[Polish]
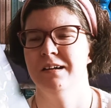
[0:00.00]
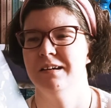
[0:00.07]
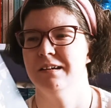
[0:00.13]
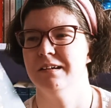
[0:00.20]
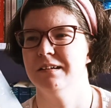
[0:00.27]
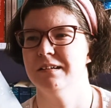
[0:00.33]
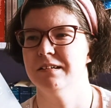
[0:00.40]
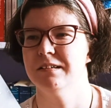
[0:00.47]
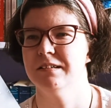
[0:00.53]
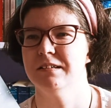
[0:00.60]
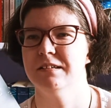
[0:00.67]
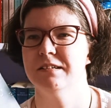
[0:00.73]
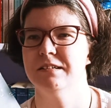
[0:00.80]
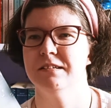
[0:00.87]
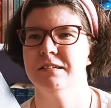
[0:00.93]

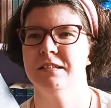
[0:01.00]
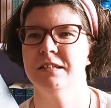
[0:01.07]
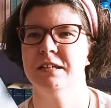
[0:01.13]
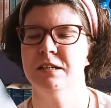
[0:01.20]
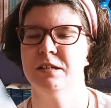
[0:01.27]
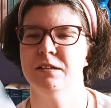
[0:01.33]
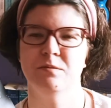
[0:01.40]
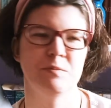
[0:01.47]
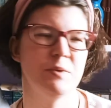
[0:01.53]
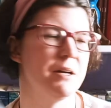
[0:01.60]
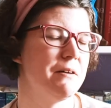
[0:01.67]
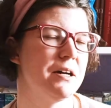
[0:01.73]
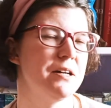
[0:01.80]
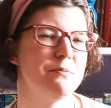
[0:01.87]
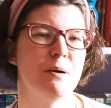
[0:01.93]
e,
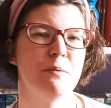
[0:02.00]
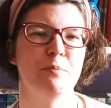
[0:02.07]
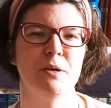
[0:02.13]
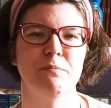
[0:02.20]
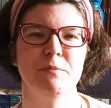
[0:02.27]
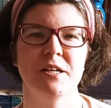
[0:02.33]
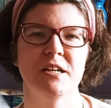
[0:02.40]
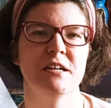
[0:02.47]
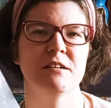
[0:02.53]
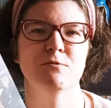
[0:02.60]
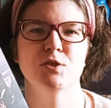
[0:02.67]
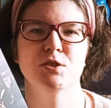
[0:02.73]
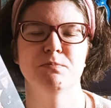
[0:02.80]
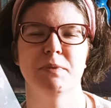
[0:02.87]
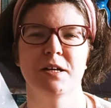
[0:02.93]
miała chyba premierę
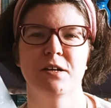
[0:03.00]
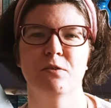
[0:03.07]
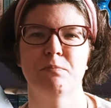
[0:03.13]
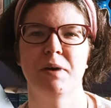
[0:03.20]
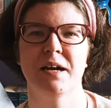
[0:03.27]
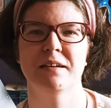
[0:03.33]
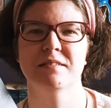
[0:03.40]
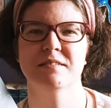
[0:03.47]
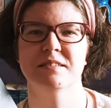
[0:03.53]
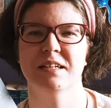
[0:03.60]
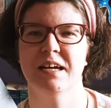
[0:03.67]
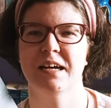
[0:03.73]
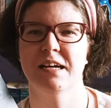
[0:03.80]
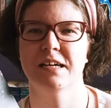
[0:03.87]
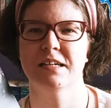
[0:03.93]
8
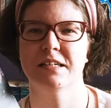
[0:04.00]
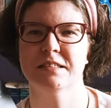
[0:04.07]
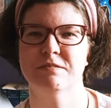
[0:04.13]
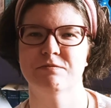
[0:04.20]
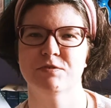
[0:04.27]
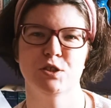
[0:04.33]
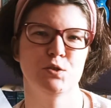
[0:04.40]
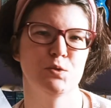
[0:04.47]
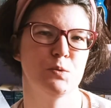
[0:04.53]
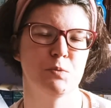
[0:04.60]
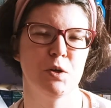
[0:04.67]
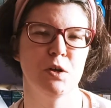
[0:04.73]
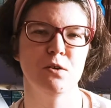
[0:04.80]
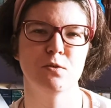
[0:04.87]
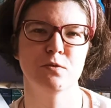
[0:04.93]
marca w zeszłym
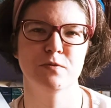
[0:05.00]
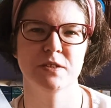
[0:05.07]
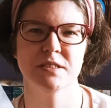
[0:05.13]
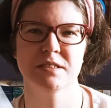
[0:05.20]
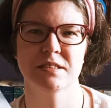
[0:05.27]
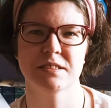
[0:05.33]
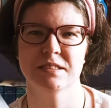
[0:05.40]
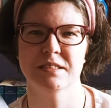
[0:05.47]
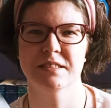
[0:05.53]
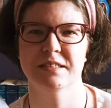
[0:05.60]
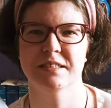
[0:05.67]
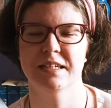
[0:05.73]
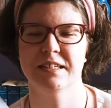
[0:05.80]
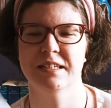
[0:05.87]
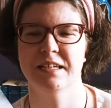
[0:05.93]
roku, więc y,
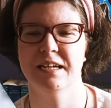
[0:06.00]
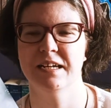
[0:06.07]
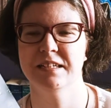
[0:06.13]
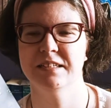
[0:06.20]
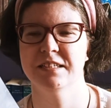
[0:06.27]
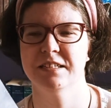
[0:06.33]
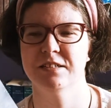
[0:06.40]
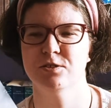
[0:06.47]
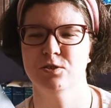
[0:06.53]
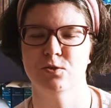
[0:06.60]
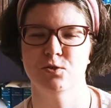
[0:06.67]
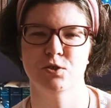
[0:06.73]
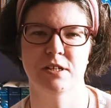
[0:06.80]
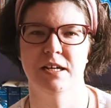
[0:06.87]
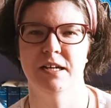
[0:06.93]
generalnie
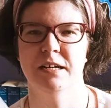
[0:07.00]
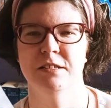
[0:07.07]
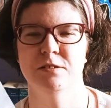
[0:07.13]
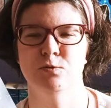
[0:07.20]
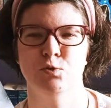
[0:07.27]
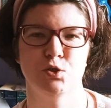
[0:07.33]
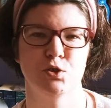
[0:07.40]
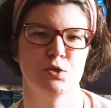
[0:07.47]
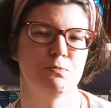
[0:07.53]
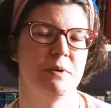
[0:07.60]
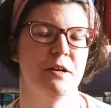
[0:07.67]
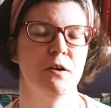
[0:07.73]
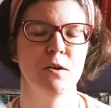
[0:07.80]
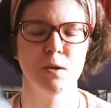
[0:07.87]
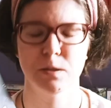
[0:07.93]
książka już ma
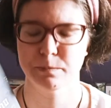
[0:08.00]
rok,